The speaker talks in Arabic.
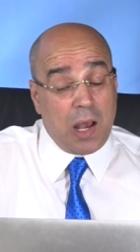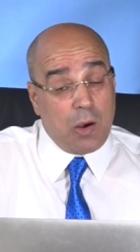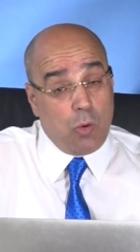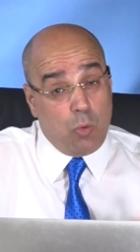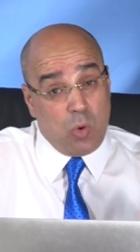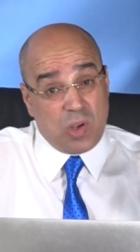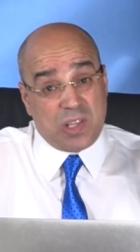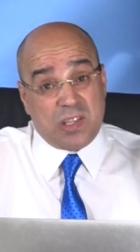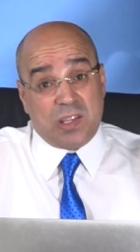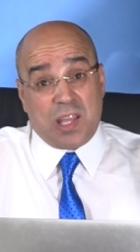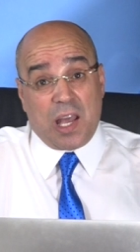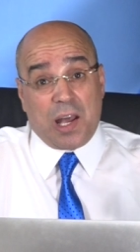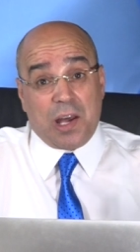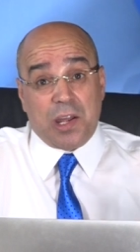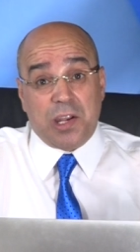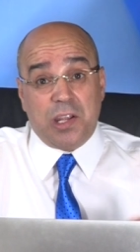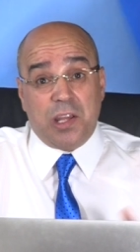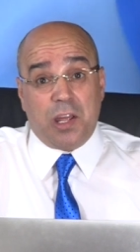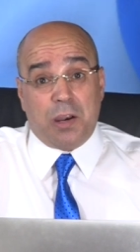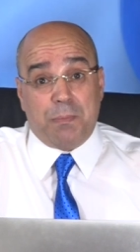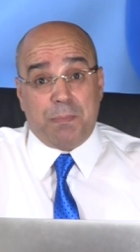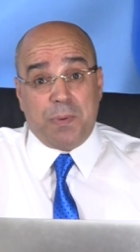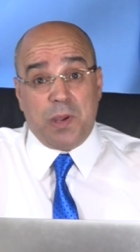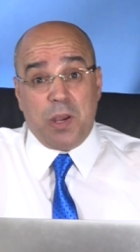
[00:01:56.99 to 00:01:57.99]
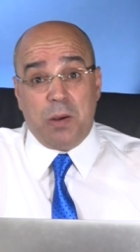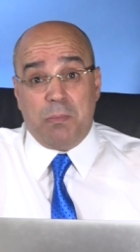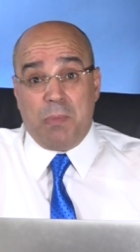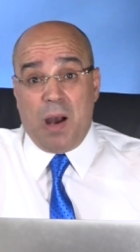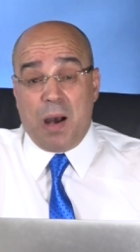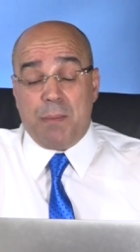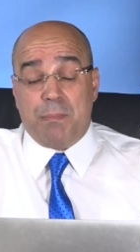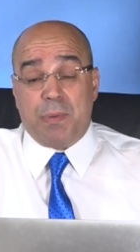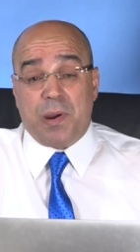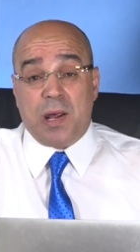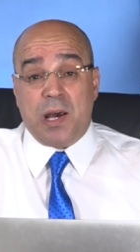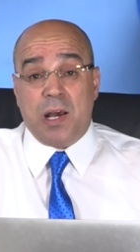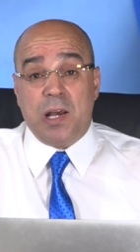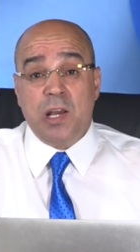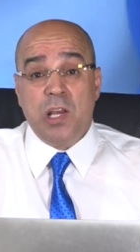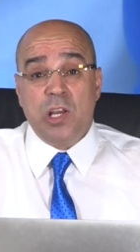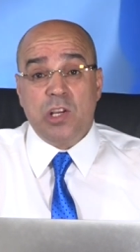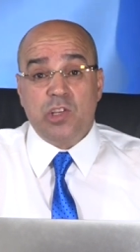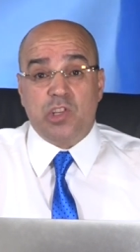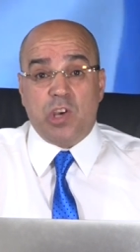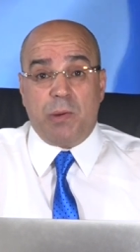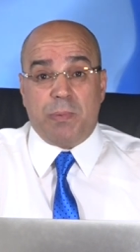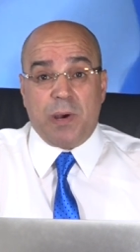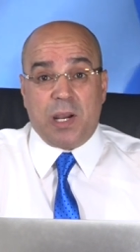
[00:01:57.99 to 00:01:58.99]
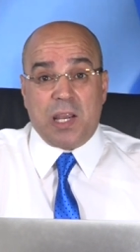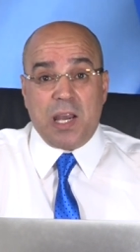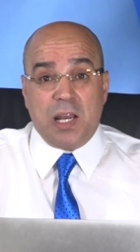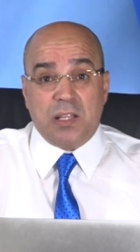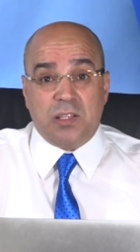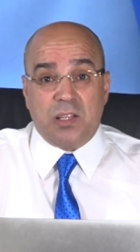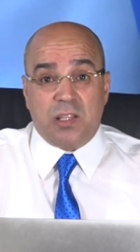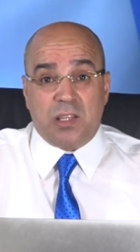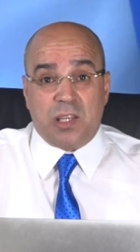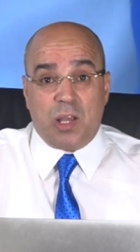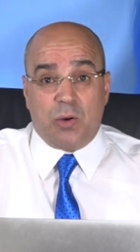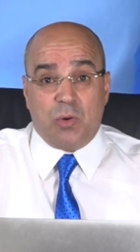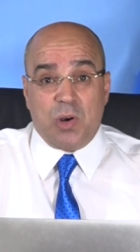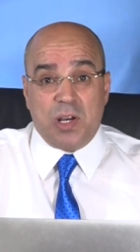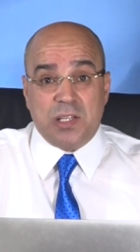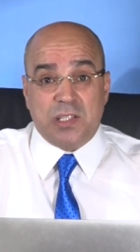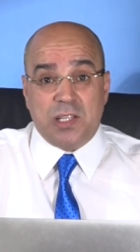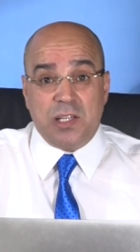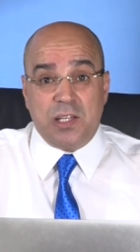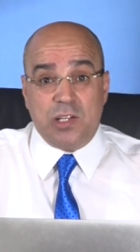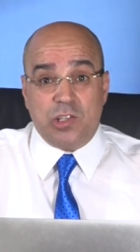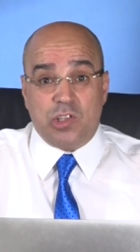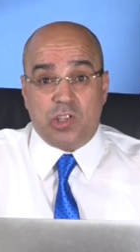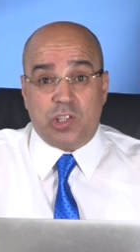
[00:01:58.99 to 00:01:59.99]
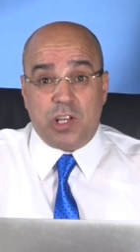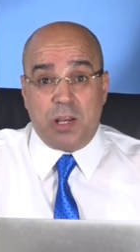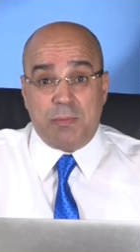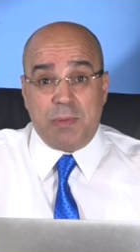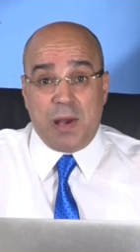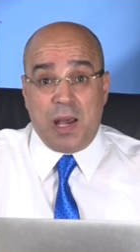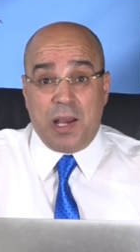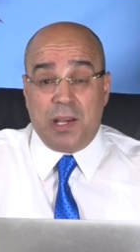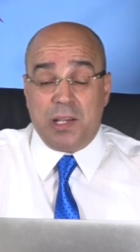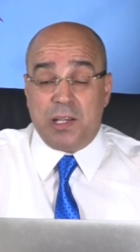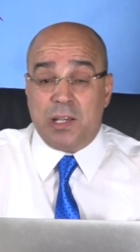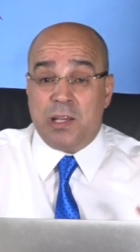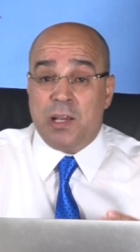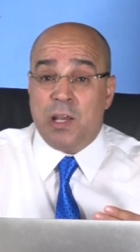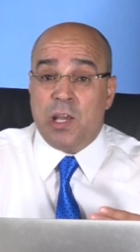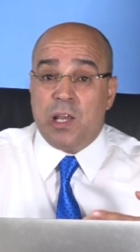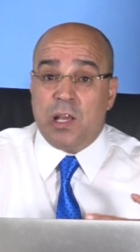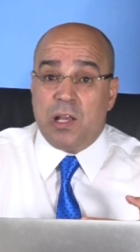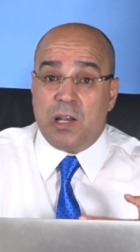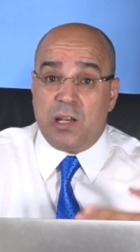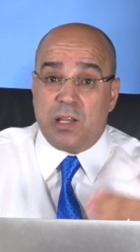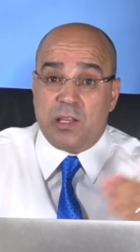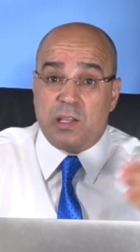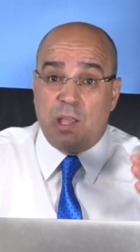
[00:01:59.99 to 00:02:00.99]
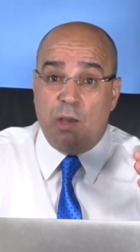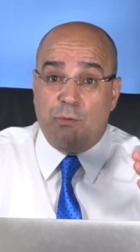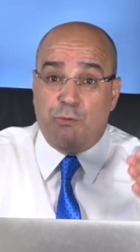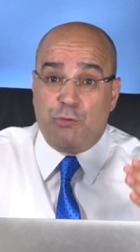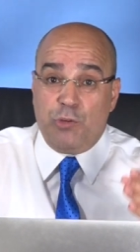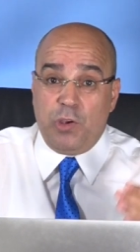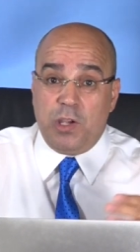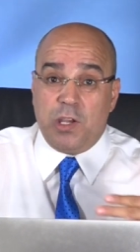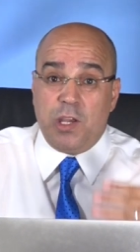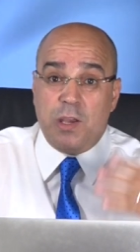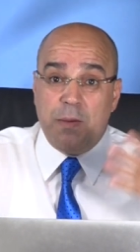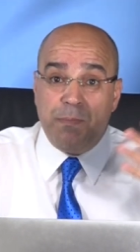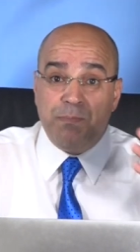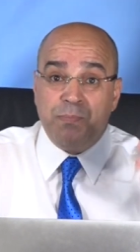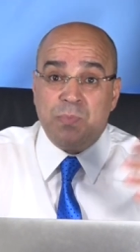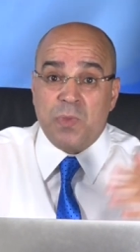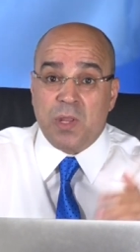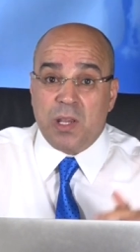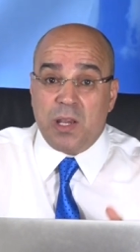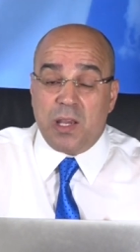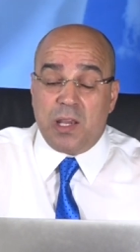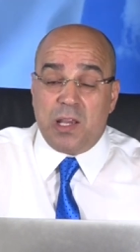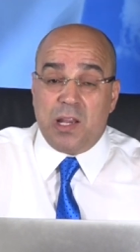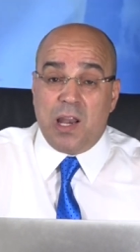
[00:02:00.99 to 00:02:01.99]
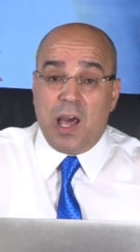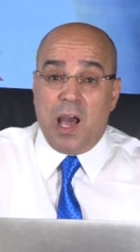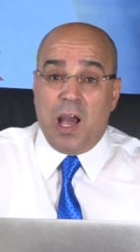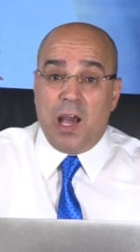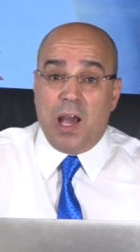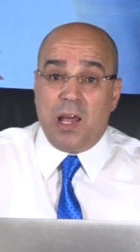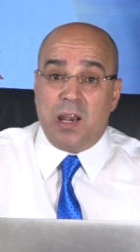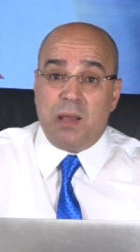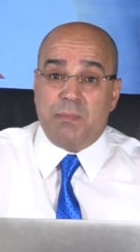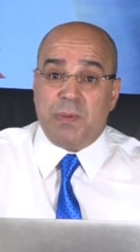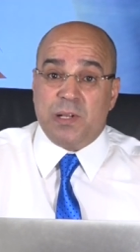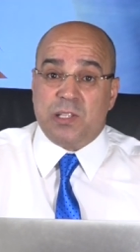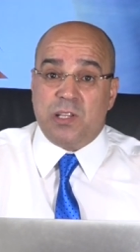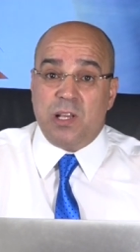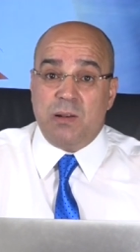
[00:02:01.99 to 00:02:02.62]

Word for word: والتغرير بهم عبر شبكات التواصل الاجتماعي لدفعهم إلى حلبة